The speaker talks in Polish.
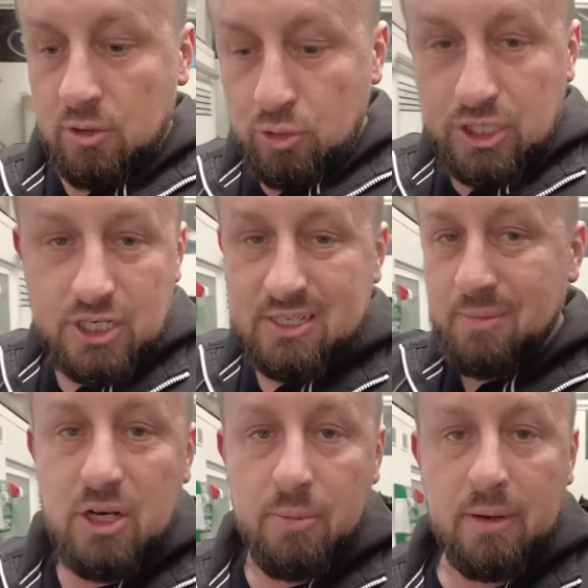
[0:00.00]
Ludzie
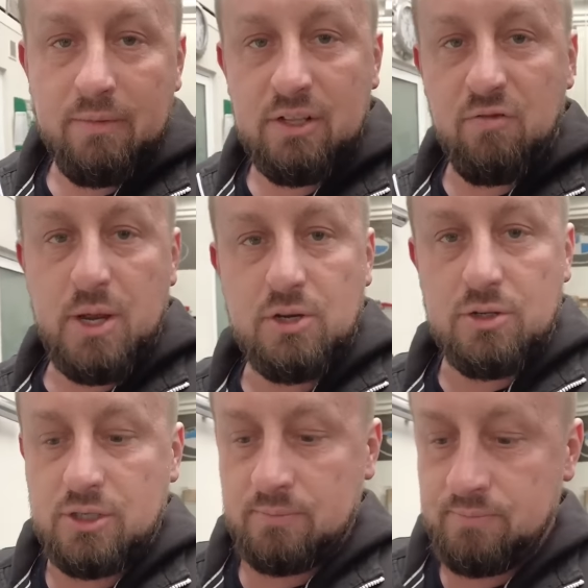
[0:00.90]
czasami robią nawet i w
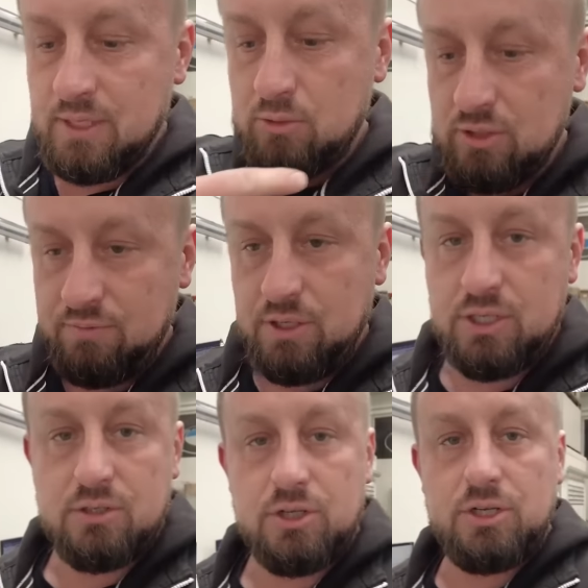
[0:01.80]
miesiąc. A tutaj
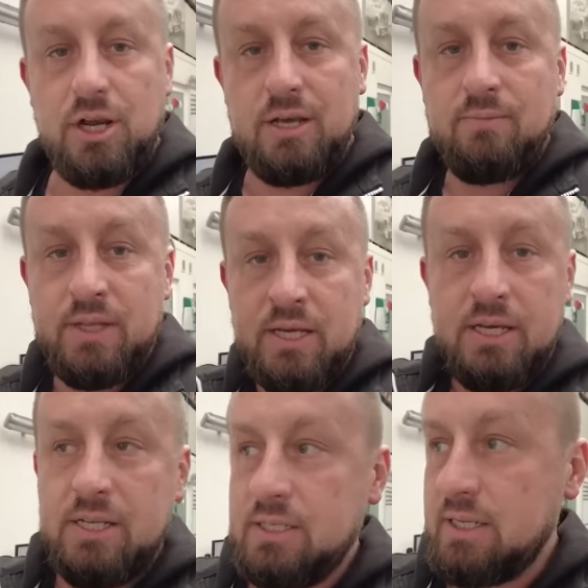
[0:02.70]
widzicie, co się dzieje?
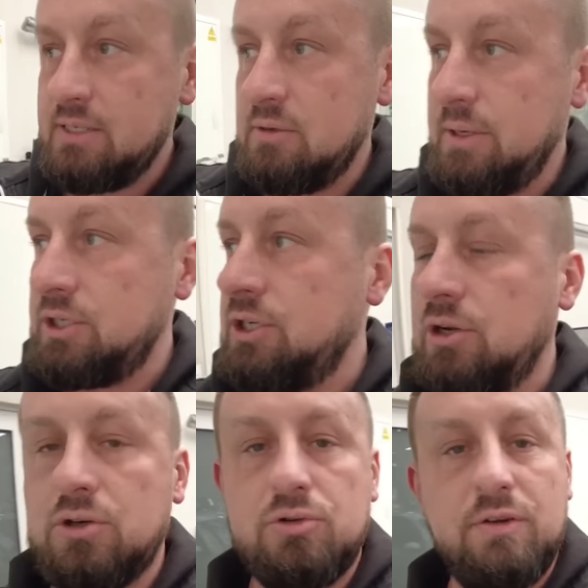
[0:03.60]
Idę zaraz zobaczyć,
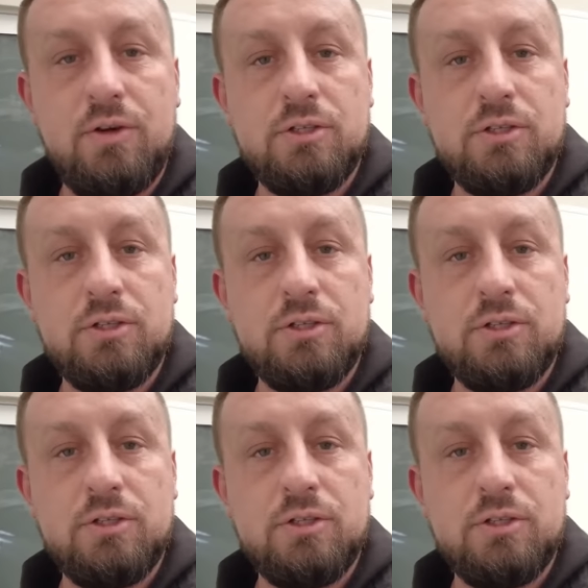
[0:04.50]
ile kosztuje